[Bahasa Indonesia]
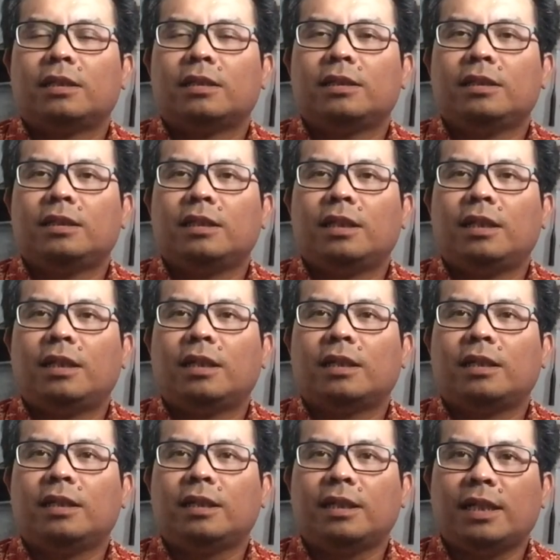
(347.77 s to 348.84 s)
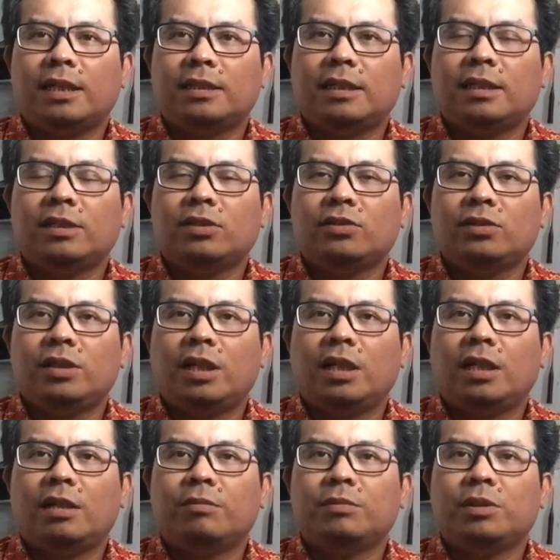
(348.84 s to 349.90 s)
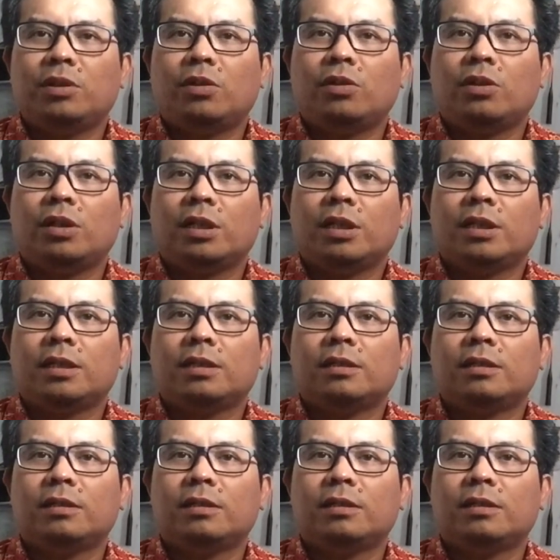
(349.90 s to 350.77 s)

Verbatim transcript: ketika kekerasan tuh dialami oleh